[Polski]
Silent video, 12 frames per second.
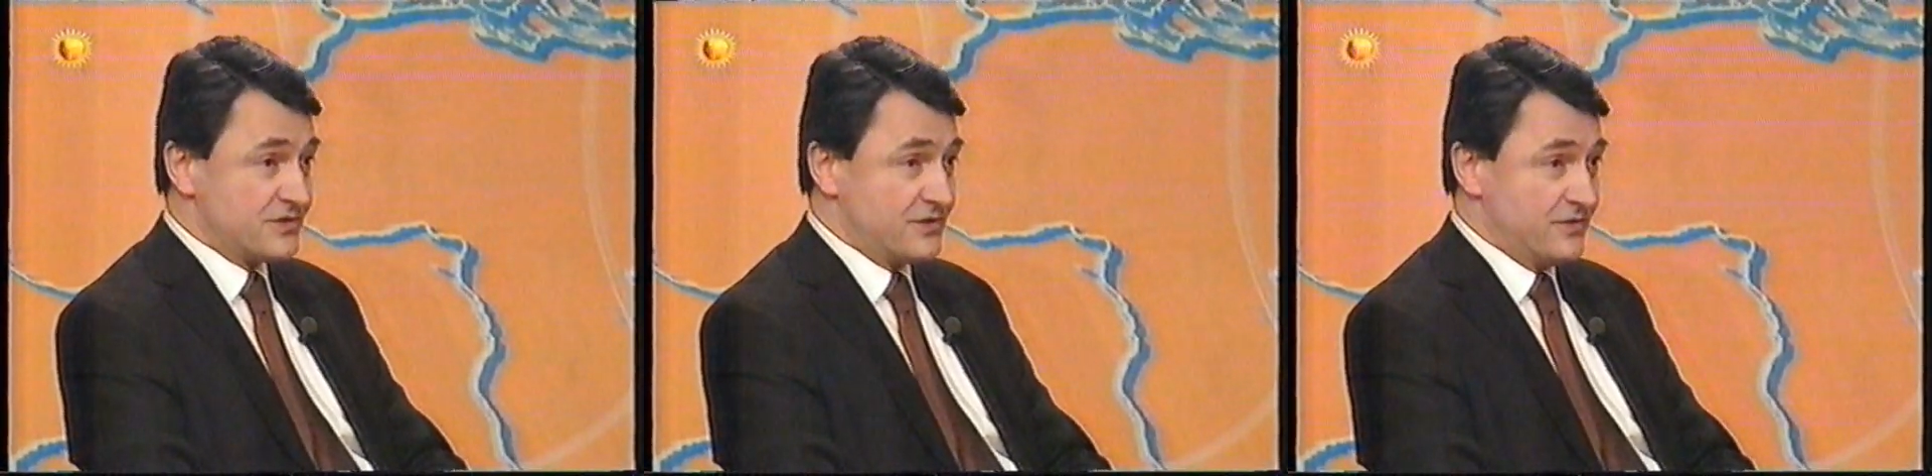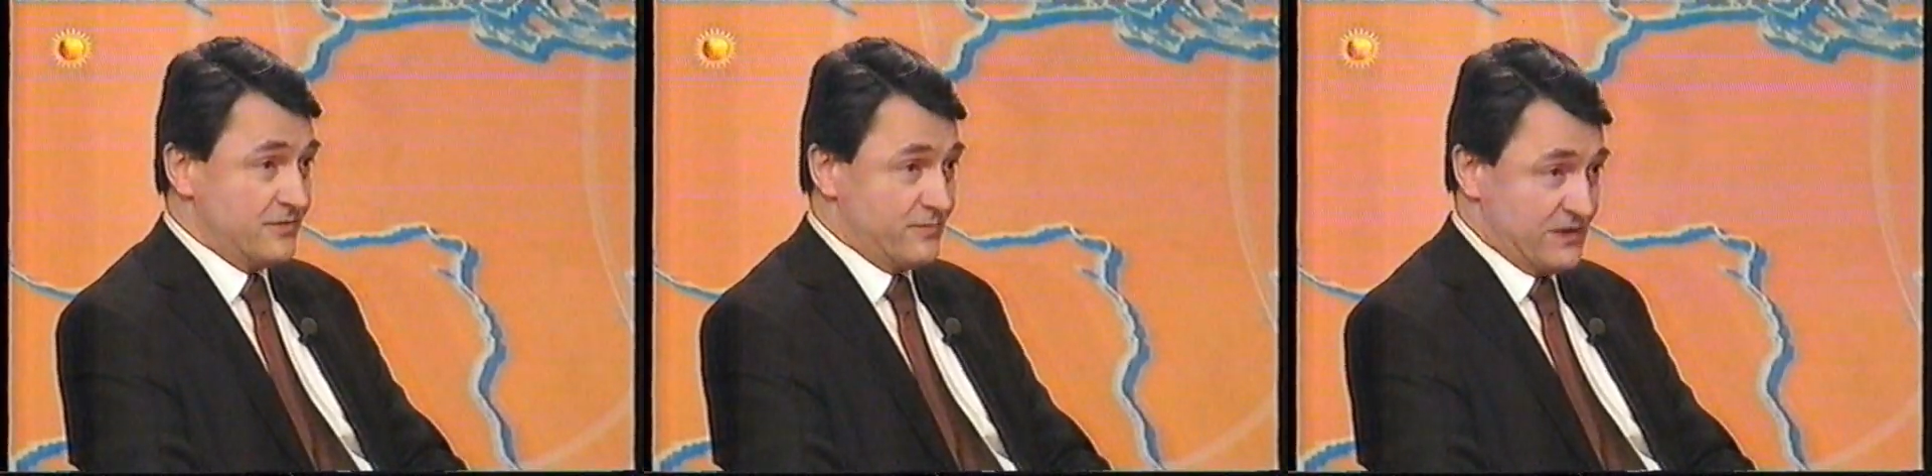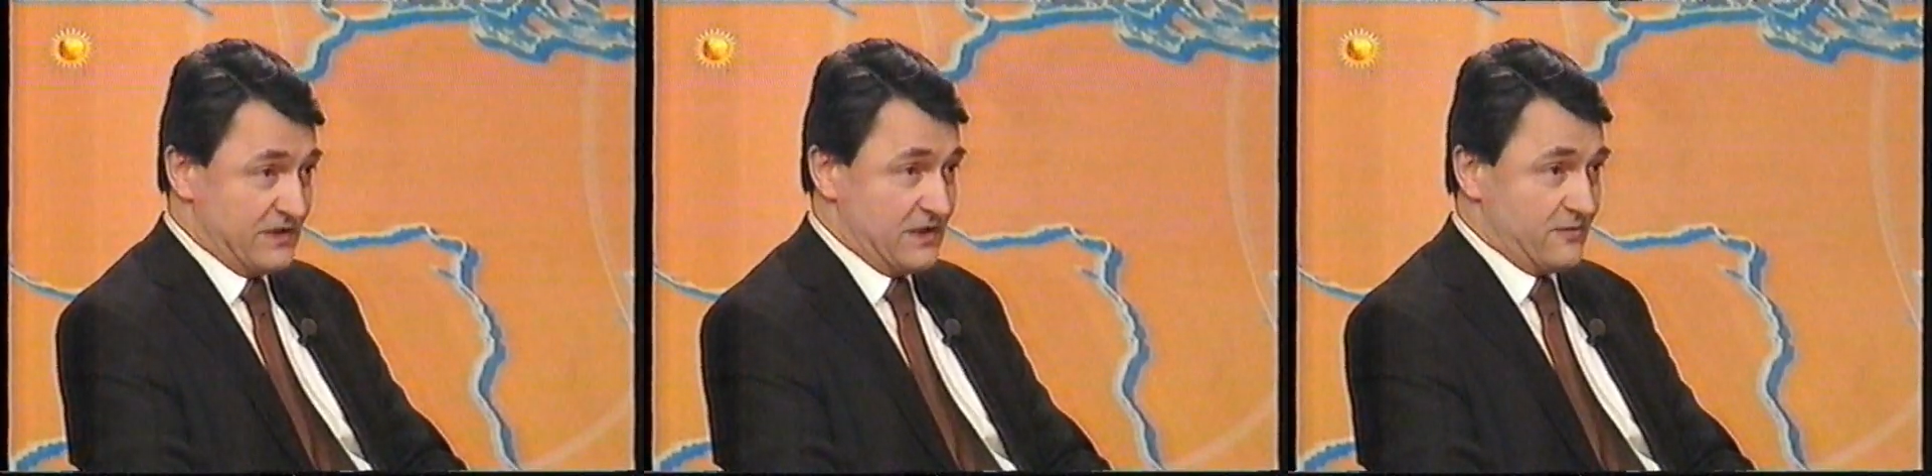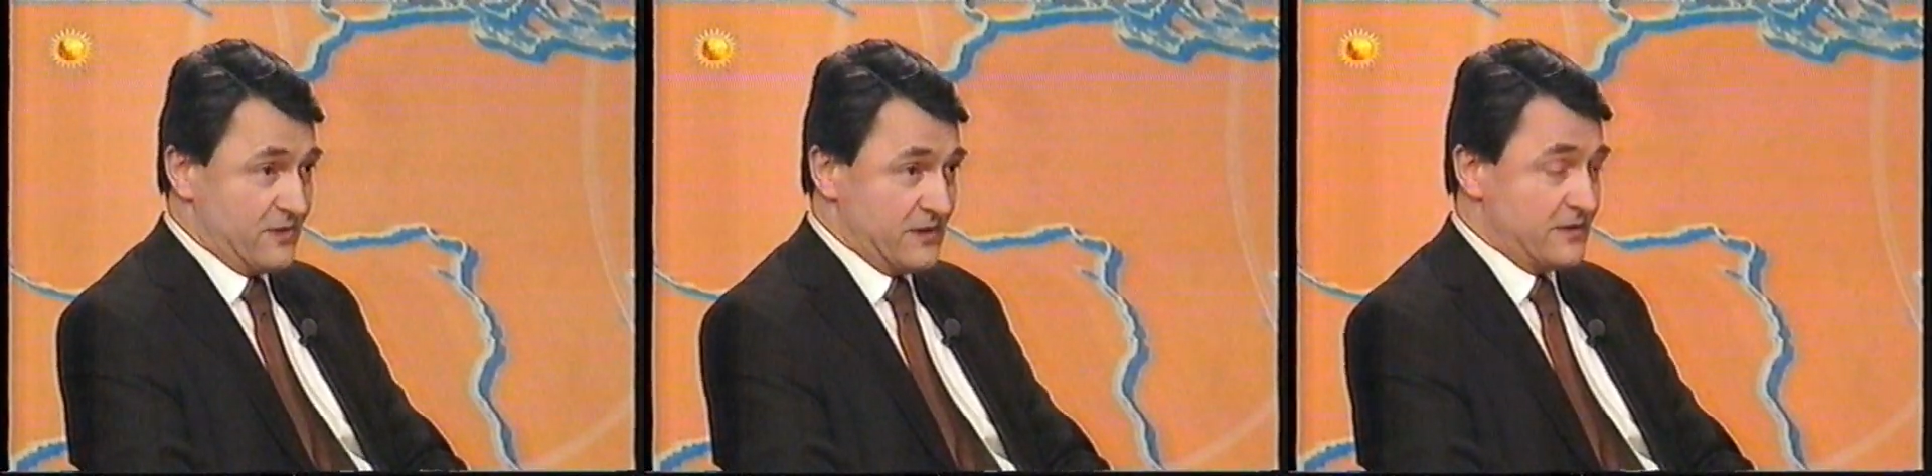czy
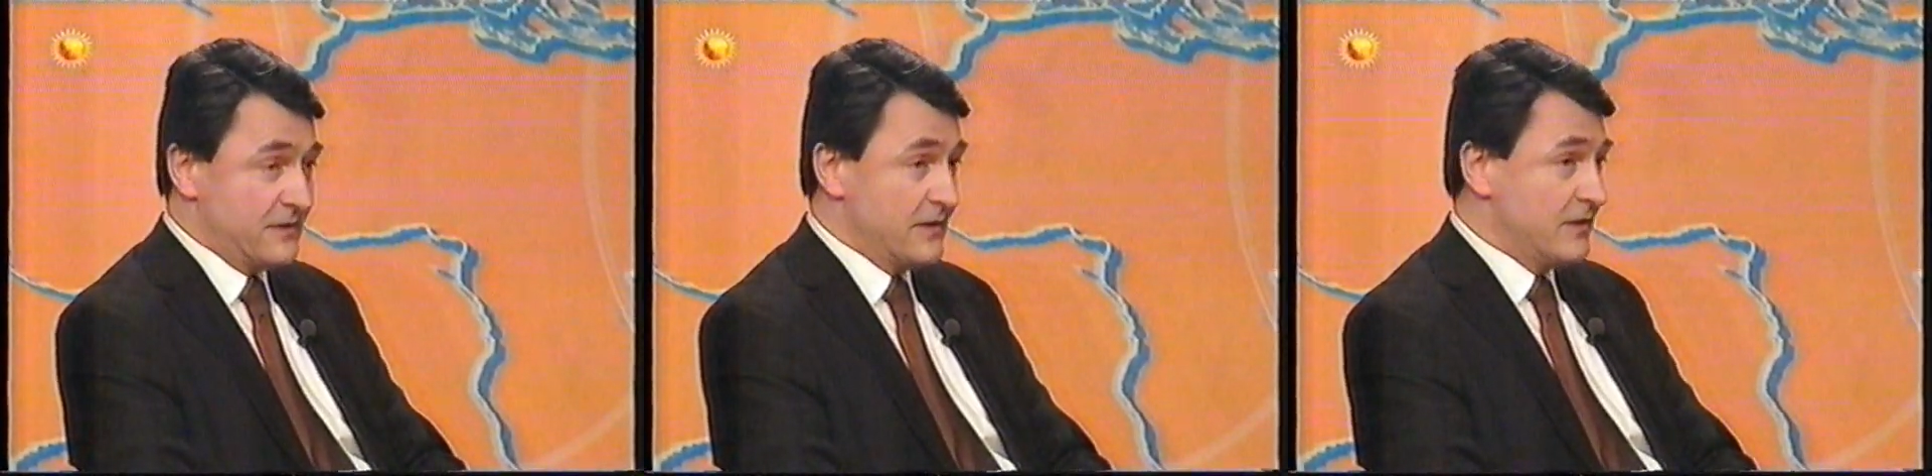patałach,